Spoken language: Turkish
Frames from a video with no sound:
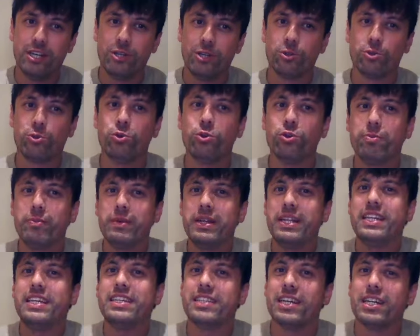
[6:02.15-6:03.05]
Türk
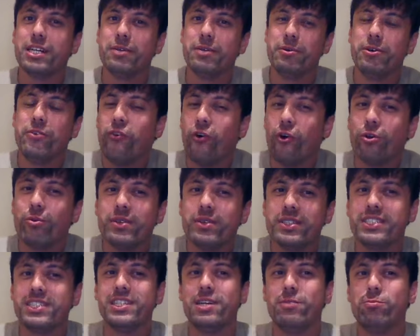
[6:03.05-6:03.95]
milli takımı
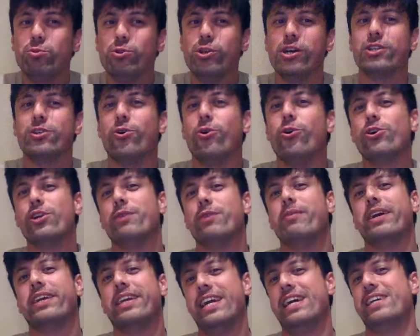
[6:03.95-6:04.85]
formasıyla burada
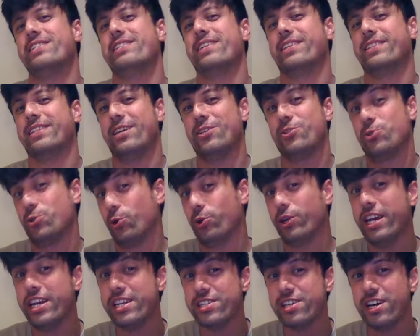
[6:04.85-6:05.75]
oynamak gerçekten çok
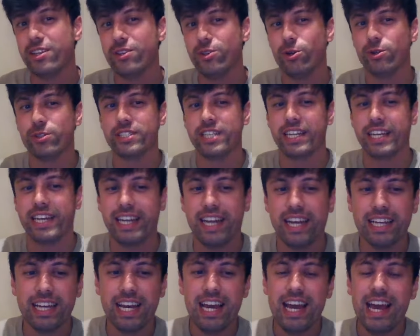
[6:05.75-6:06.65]
heyecanlı olsa
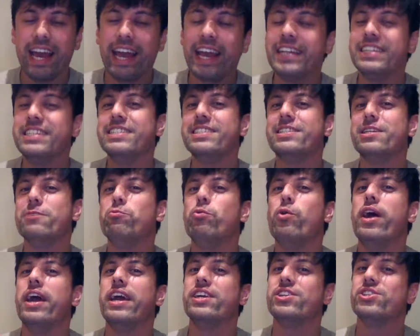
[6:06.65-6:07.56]
gerek. Ediz de bu
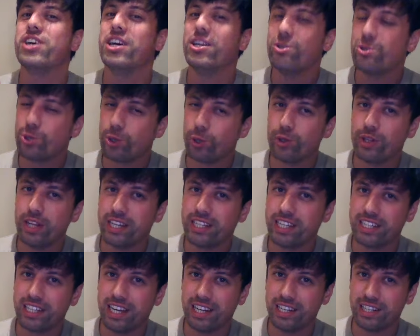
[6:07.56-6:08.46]
heyecanı sonuna
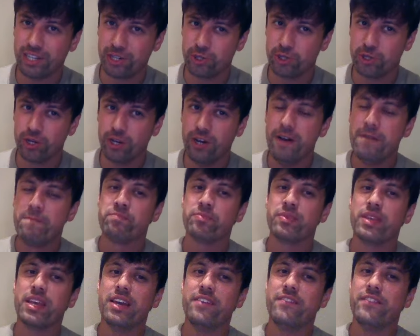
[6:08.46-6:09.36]
kadar yaşıyor
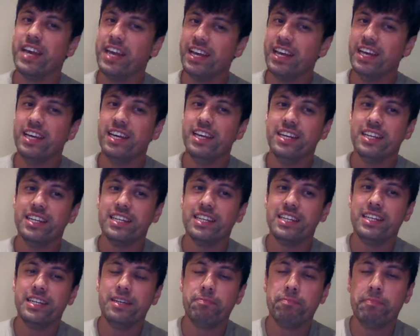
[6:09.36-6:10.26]
ve
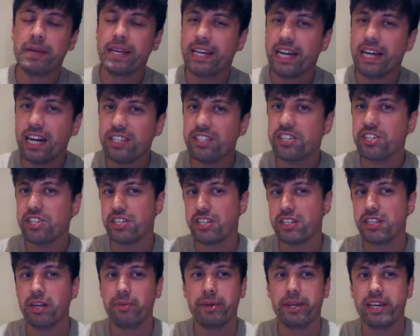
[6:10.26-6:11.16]
e, birkaç
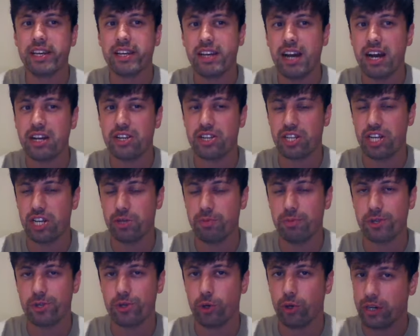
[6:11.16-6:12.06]
tabii ki karşılaşma
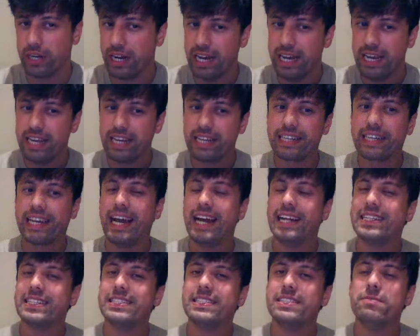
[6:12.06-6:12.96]
sonra
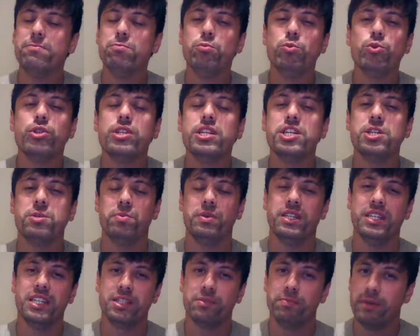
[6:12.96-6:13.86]
kendisi müthiş bir
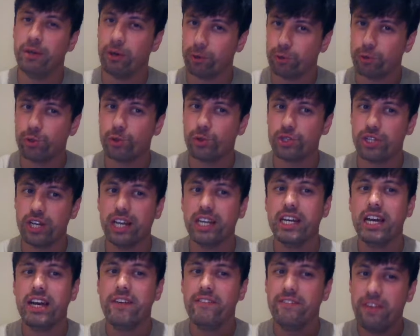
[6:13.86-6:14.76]
ritme oturacak
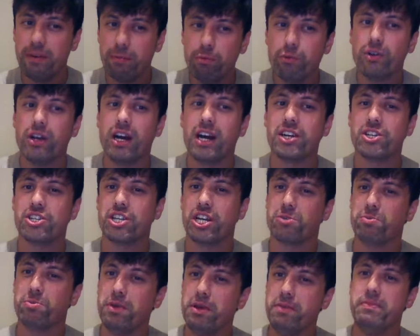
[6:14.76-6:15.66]
ve bu
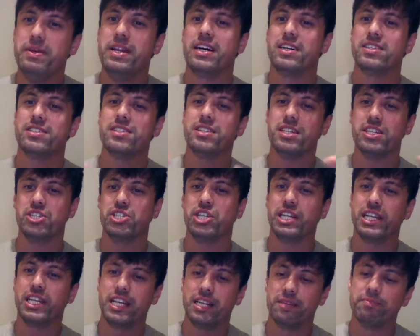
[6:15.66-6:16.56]
karşılaşmayı birazcık
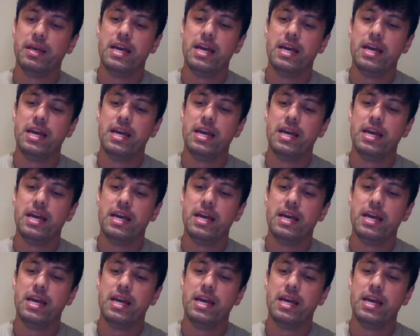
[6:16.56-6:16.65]
inceleyelim.